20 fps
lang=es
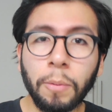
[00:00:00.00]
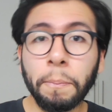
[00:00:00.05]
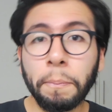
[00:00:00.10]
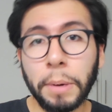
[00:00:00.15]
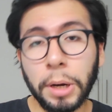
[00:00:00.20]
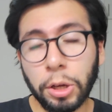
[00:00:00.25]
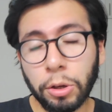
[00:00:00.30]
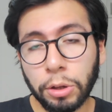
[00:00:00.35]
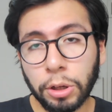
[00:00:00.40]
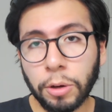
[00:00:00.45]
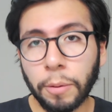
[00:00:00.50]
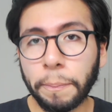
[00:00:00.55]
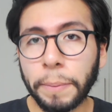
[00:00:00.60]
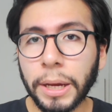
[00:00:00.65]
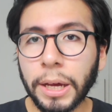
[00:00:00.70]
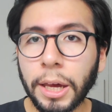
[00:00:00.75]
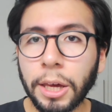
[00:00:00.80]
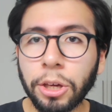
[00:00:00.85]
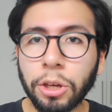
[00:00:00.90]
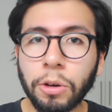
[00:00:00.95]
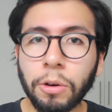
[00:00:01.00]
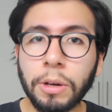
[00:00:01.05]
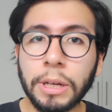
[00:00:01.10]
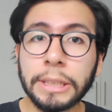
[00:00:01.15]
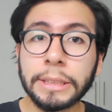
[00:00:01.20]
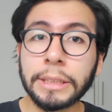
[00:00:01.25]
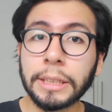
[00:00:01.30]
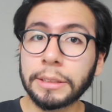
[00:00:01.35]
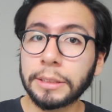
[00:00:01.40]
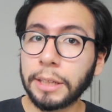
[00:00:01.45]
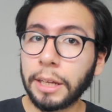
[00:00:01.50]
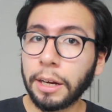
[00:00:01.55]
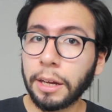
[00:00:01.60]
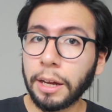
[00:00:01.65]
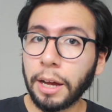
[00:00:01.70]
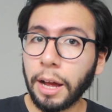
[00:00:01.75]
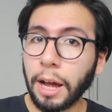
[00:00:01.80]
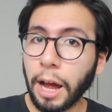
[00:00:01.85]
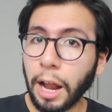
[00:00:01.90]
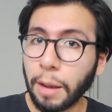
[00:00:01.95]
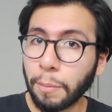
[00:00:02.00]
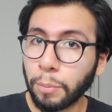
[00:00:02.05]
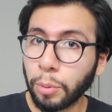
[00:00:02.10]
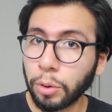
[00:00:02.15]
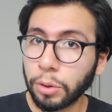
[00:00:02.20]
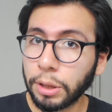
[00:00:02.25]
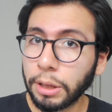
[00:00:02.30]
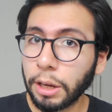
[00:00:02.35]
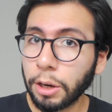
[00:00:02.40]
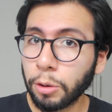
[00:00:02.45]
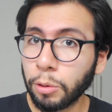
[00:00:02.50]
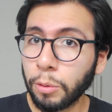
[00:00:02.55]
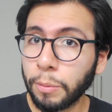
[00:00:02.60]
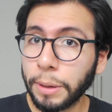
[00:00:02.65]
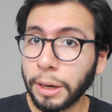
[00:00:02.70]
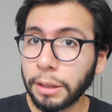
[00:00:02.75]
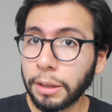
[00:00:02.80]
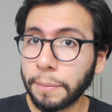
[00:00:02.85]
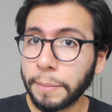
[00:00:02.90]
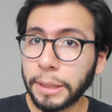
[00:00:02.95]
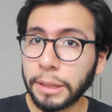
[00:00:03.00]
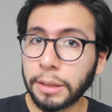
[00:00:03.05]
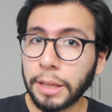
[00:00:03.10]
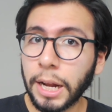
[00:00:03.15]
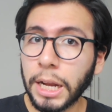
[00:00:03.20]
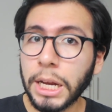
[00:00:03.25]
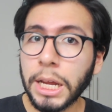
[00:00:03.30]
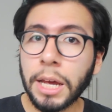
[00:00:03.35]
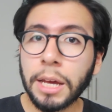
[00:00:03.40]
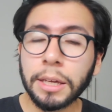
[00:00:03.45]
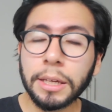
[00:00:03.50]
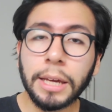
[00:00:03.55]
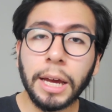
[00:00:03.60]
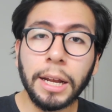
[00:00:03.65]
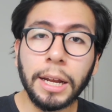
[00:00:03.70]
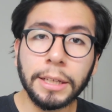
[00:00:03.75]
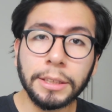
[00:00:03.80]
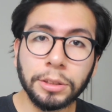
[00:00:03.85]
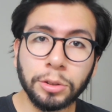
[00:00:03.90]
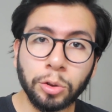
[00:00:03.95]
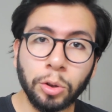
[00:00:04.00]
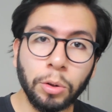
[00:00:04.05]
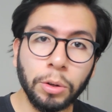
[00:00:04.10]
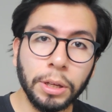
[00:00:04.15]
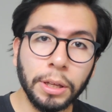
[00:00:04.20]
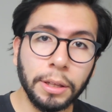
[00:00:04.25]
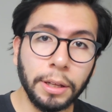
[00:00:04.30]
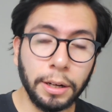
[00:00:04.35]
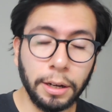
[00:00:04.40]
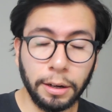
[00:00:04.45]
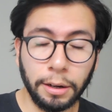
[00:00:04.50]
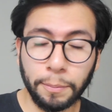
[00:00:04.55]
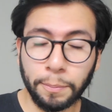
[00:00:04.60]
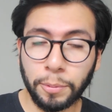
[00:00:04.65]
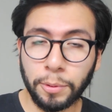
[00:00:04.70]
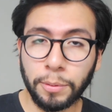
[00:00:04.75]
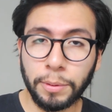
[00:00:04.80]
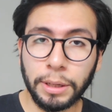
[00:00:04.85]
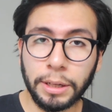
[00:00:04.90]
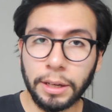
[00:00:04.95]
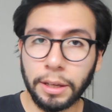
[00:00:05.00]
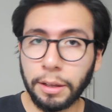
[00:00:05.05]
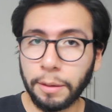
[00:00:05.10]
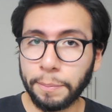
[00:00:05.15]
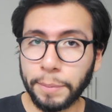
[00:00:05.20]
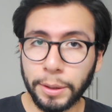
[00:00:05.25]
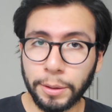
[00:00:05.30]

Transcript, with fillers: un periódico pequeño se acerca al poder gubernamental y a la historia de la República del